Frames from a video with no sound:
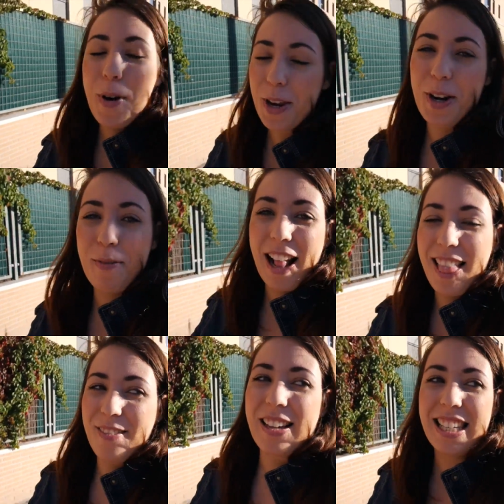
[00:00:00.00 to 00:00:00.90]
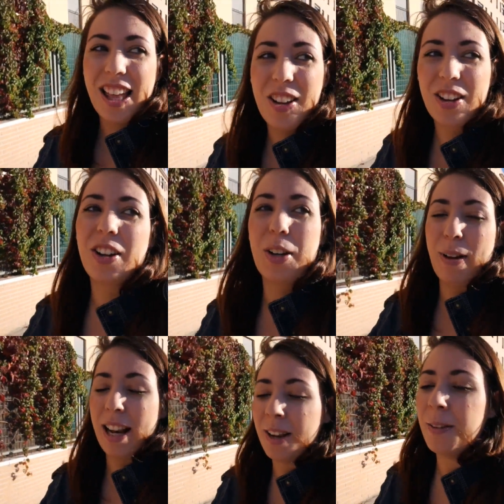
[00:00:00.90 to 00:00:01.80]
muy normal, demasiado
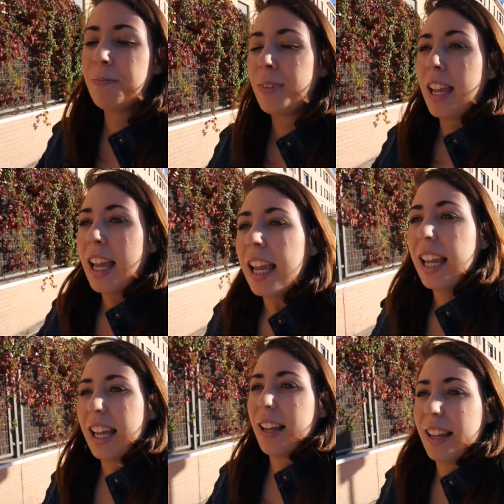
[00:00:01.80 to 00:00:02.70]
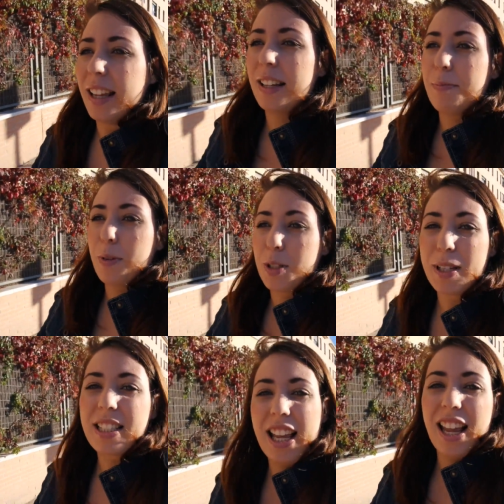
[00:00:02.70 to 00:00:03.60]
normal. Y, pues
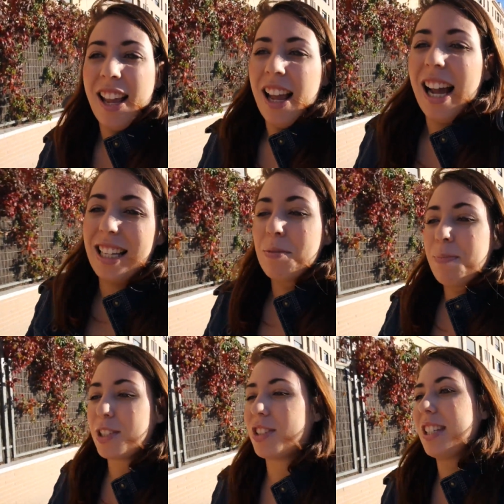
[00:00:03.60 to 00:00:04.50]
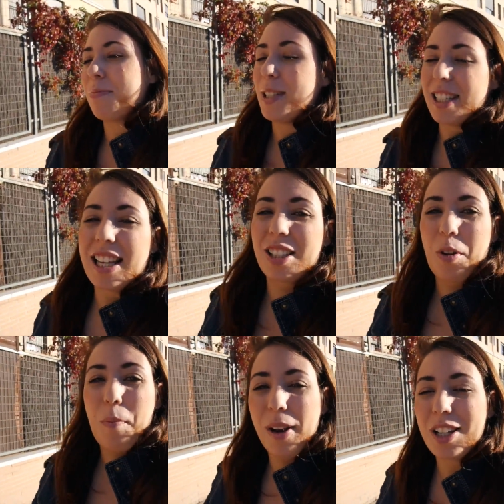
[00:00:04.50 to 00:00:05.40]
ves que a esas personas pues se les
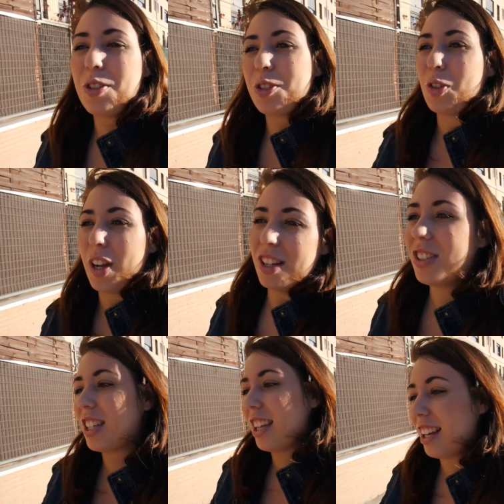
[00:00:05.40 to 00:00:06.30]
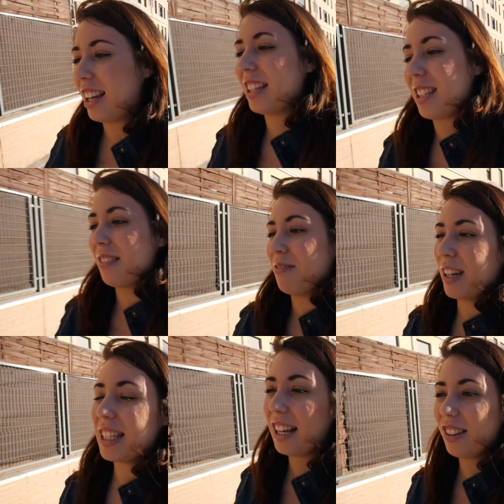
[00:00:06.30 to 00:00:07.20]
cumple sus sueños y les
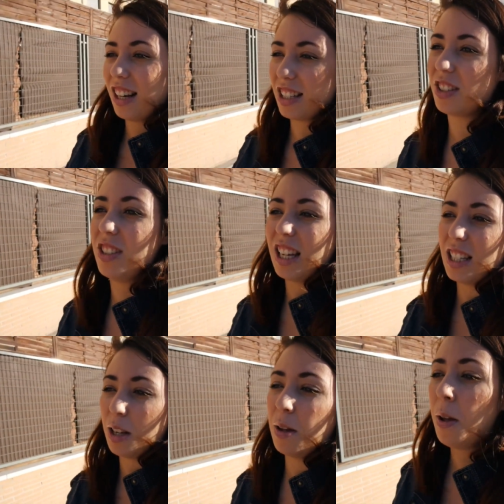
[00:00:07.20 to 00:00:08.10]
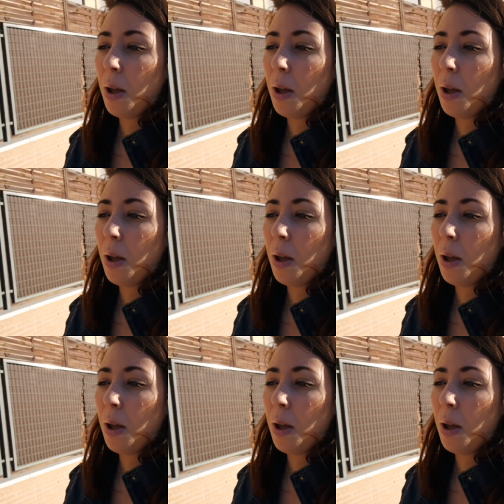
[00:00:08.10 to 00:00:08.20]
va saliendo las cosas